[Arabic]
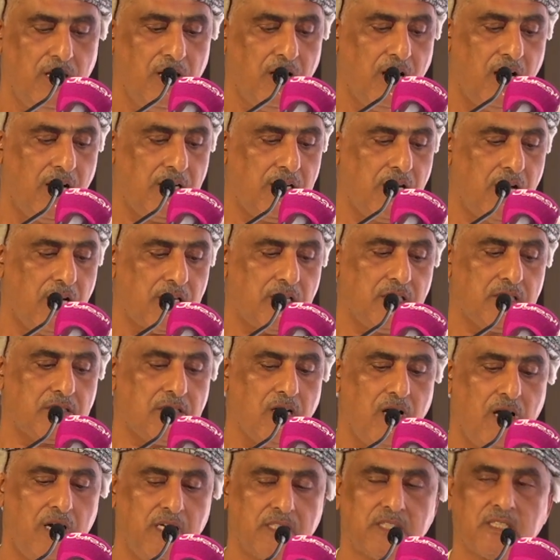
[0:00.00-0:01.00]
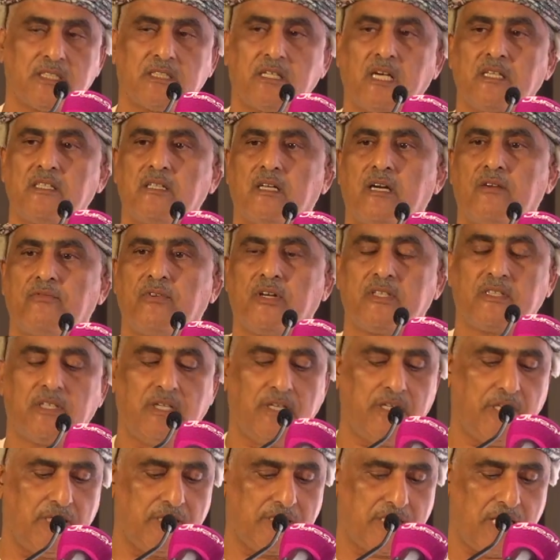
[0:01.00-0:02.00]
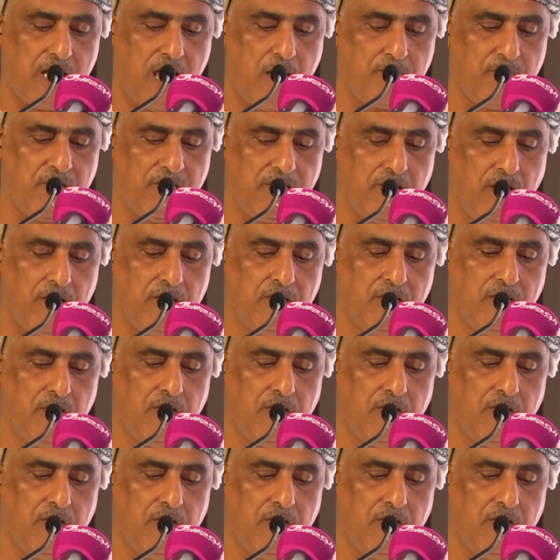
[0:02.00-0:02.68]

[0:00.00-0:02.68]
على قطاع الصيرفة الإسلامية